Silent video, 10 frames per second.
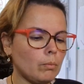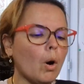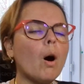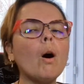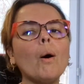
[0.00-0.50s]

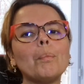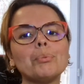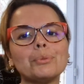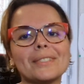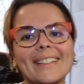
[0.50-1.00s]

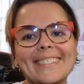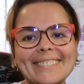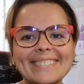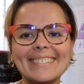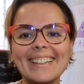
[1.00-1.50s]
Oh putain
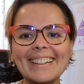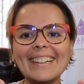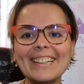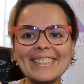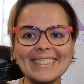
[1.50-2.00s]

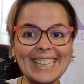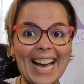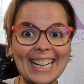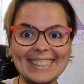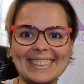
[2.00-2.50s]

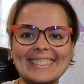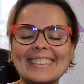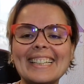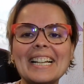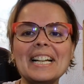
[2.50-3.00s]
Regarde
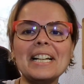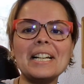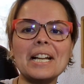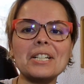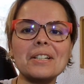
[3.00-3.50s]

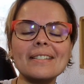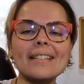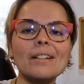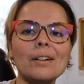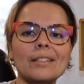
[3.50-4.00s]
La chance
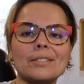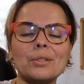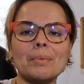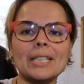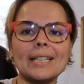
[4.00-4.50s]
et l'or.
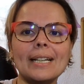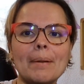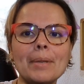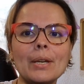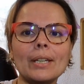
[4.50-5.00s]
Tu m'as tiré
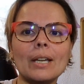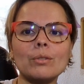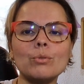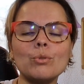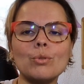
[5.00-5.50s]
la meilleure
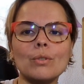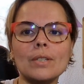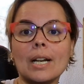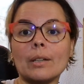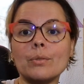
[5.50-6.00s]
carte du jeu,
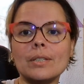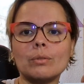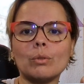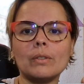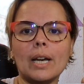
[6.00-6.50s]
c'est la
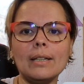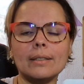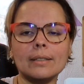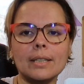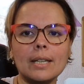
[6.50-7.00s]
réussite
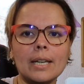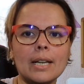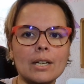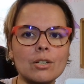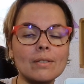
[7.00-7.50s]
totale.
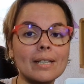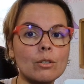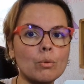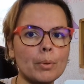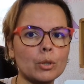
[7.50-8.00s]
Et la chance,
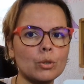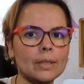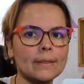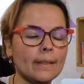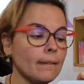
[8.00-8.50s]
les
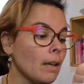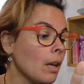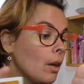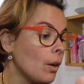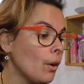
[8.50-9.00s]
opportunités.
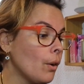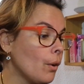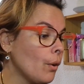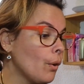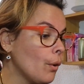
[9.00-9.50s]

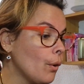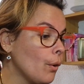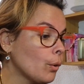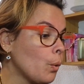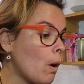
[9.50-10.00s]

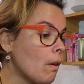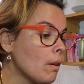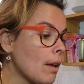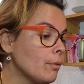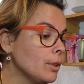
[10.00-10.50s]
Euh, crois en
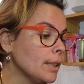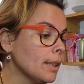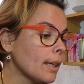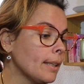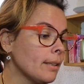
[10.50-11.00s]

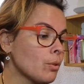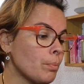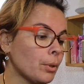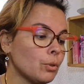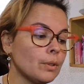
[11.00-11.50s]
l'avenir et des
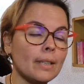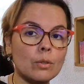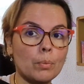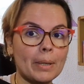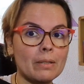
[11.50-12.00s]
opportunités
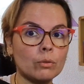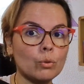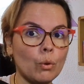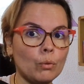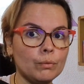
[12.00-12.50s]
se
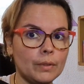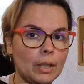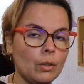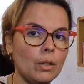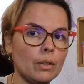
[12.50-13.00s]
présenteront,
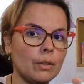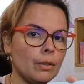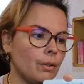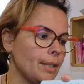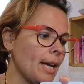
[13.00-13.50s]
d'accord
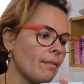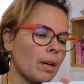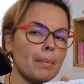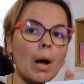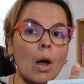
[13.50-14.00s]
euh, Il y a
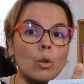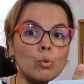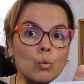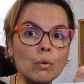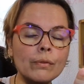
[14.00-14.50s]
vraiment un
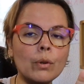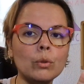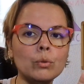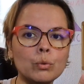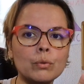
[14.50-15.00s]

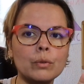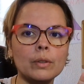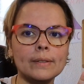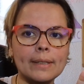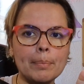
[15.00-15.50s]
nouveau,
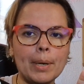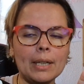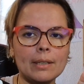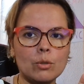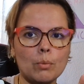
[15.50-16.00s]
nouveau
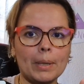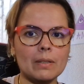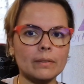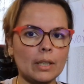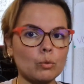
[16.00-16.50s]
départ qui se
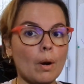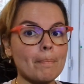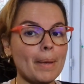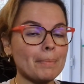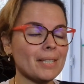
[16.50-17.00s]
présente à toi,
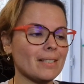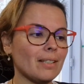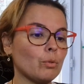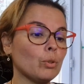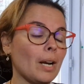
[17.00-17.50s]
même si
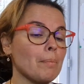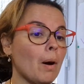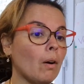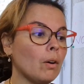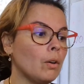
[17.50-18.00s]
c'est
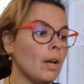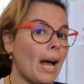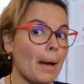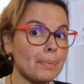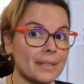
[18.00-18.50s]
totalement euh,
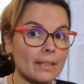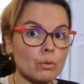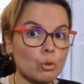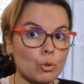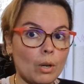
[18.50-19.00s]
abstrait
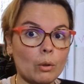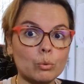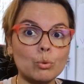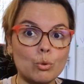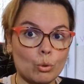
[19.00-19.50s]
ce que je te
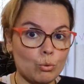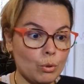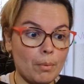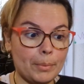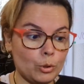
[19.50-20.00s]
raconte aujourd'hui
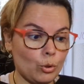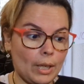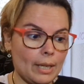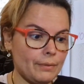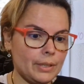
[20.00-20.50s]
au moment où tu
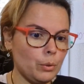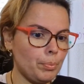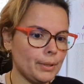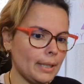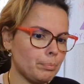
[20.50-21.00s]
regardes la vidéo,
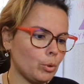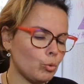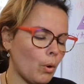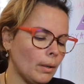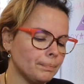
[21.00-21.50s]
peut-être pour
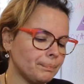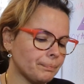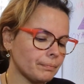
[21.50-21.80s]
toi.